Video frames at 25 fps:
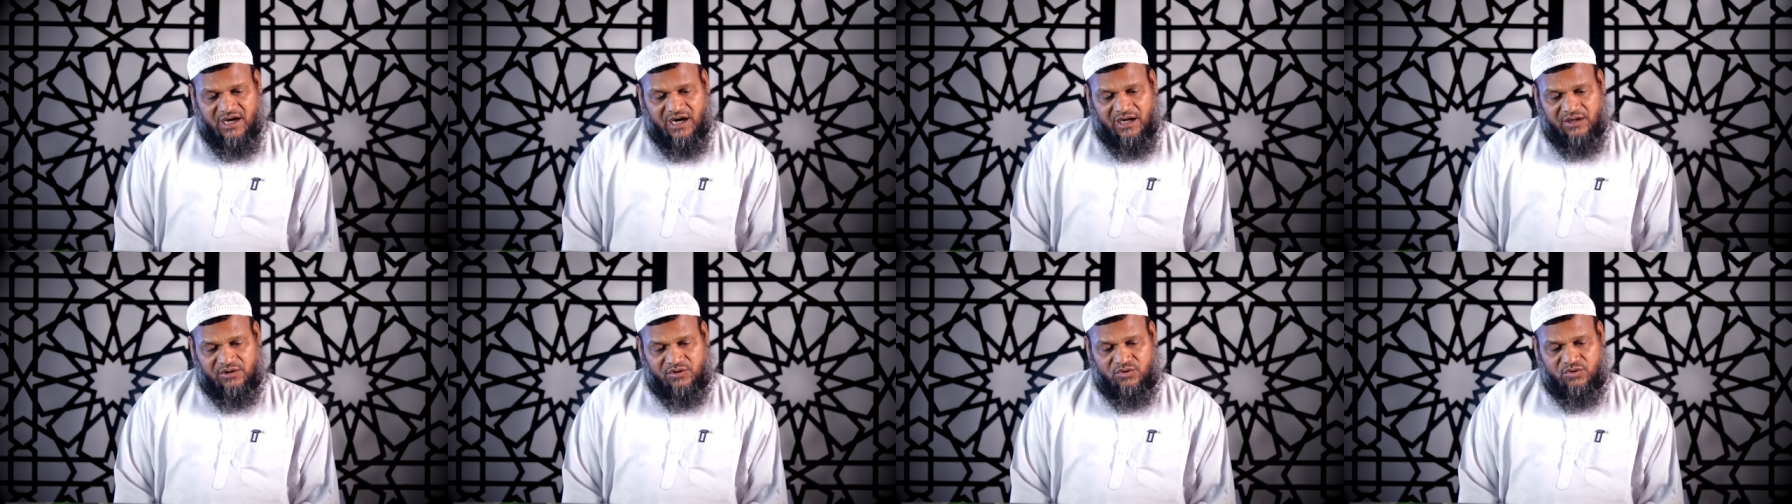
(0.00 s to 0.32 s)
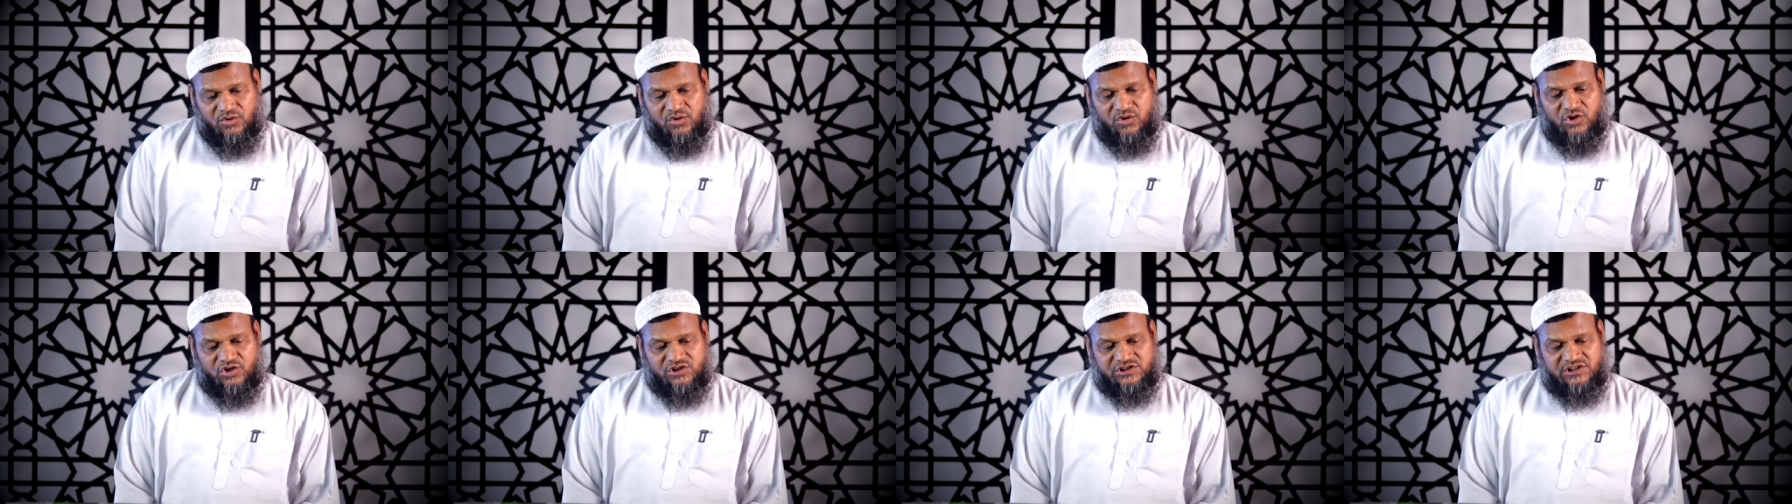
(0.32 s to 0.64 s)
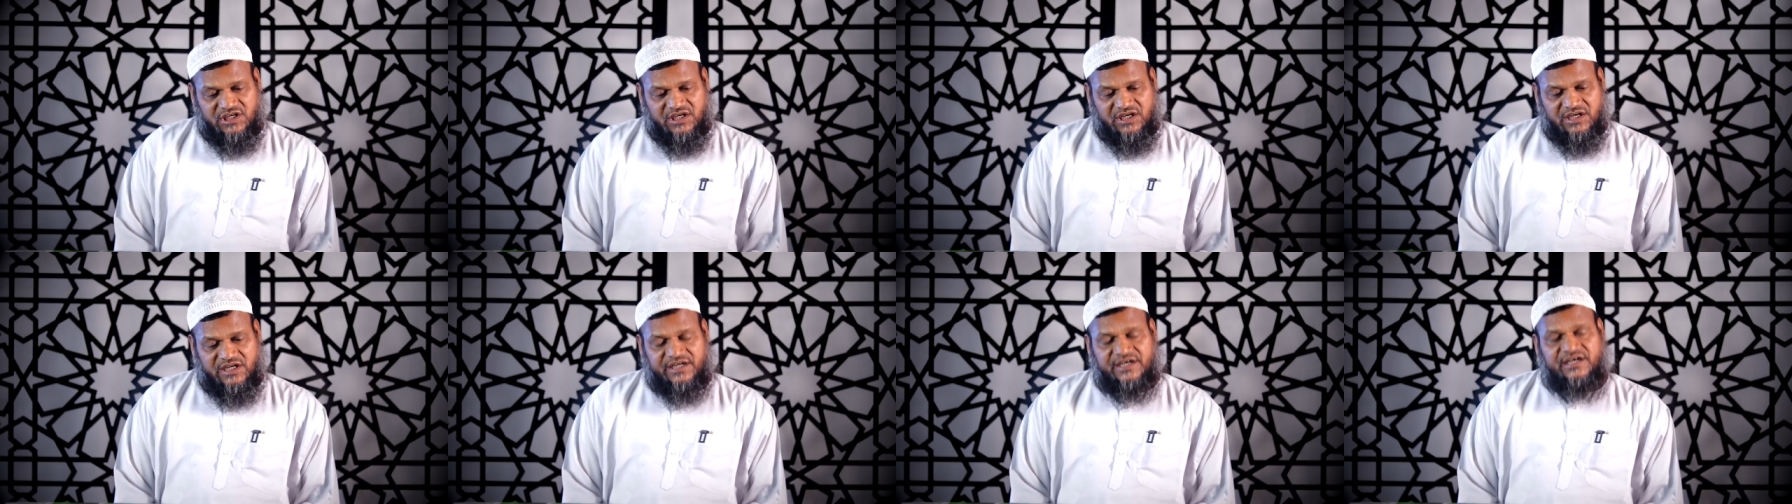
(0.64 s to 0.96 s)
গান ও
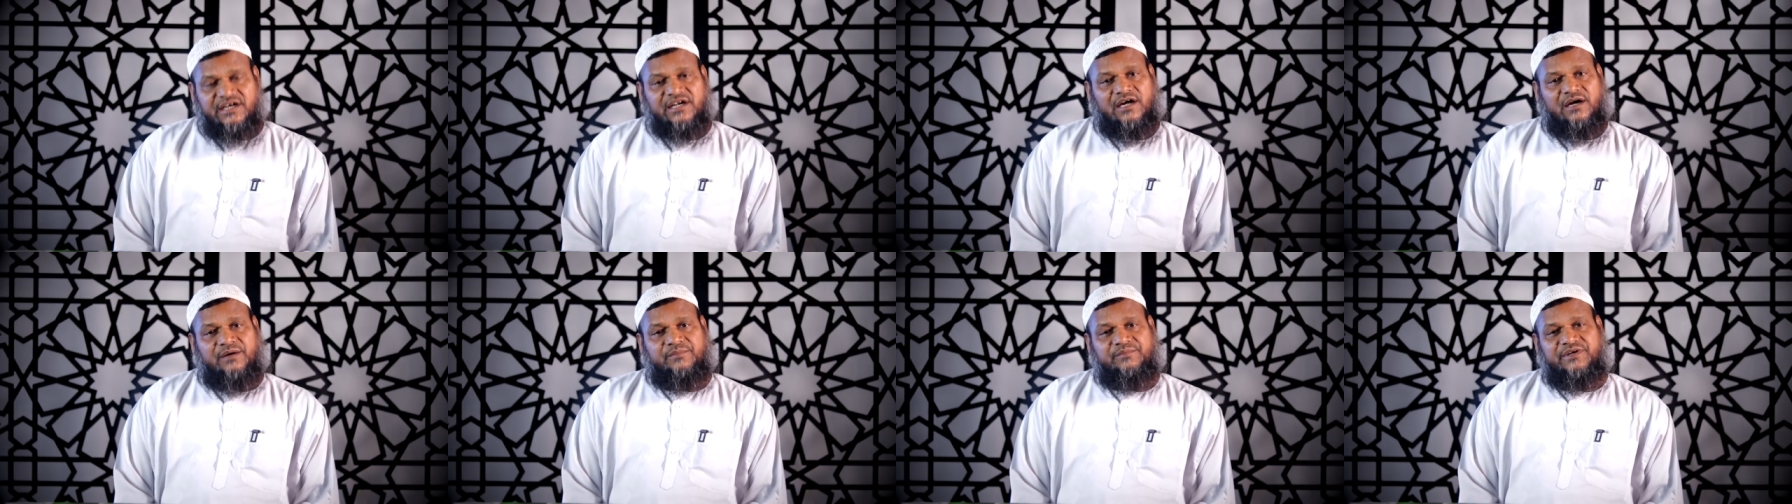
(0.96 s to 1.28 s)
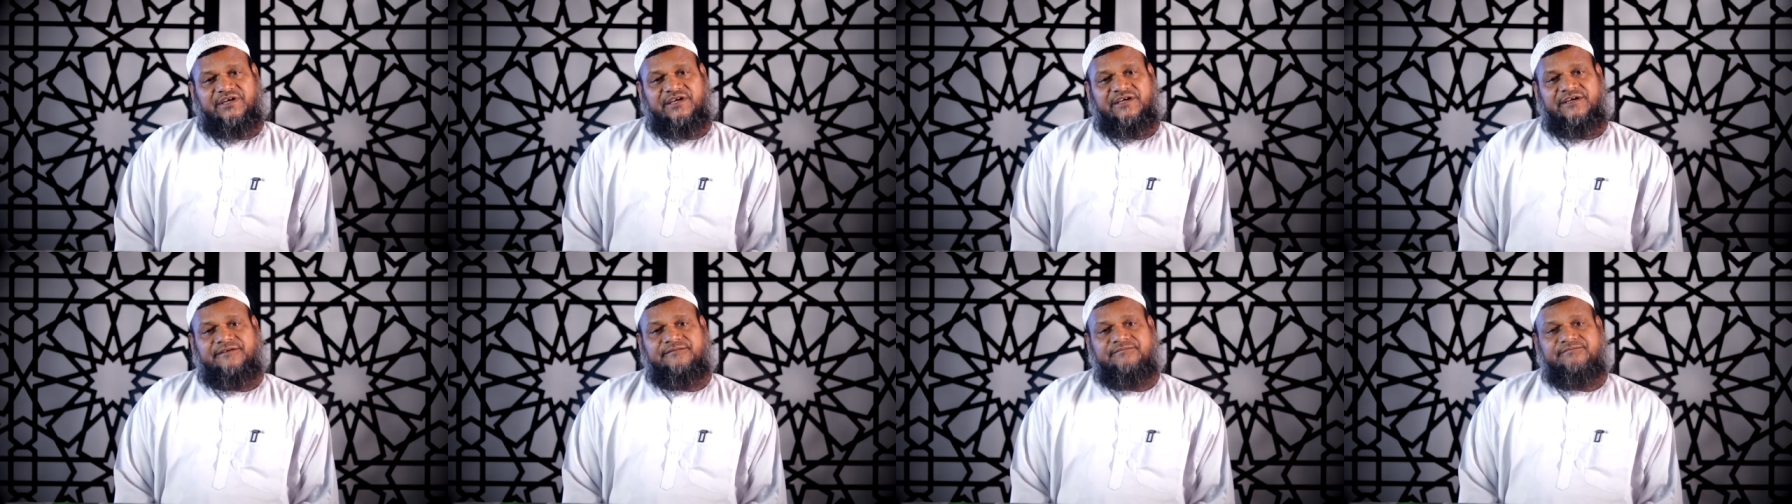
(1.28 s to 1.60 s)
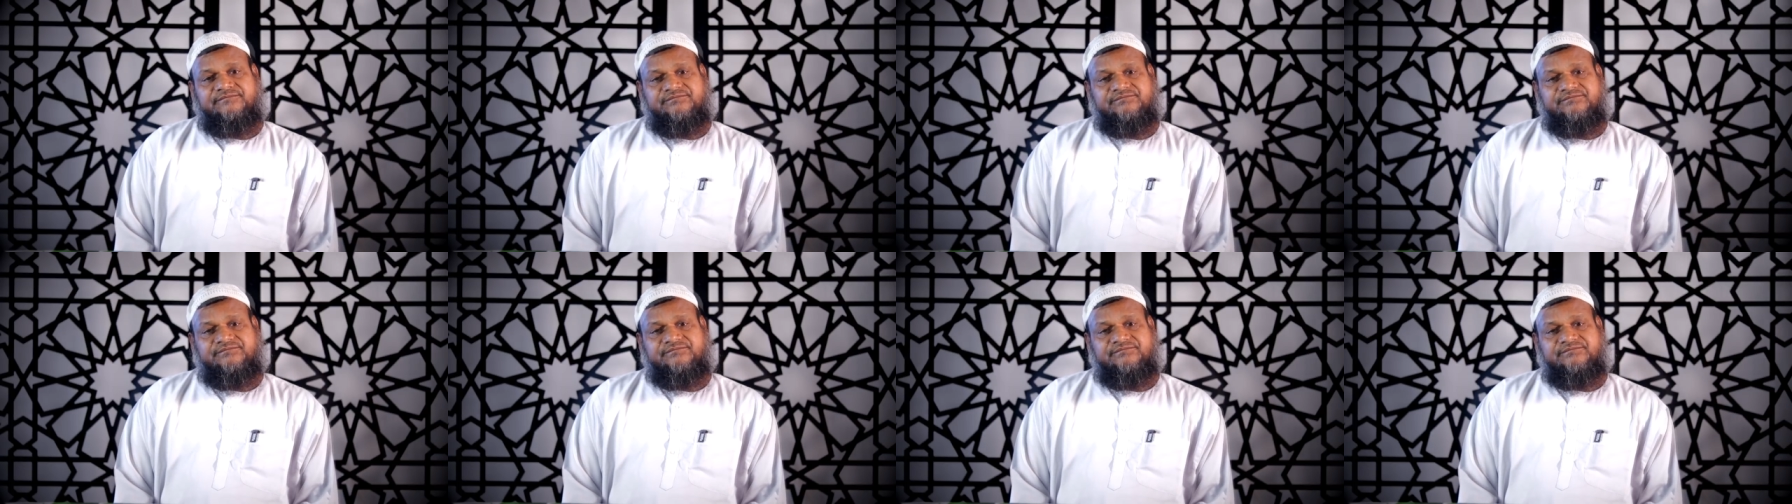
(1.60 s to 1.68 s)
গজালের নামে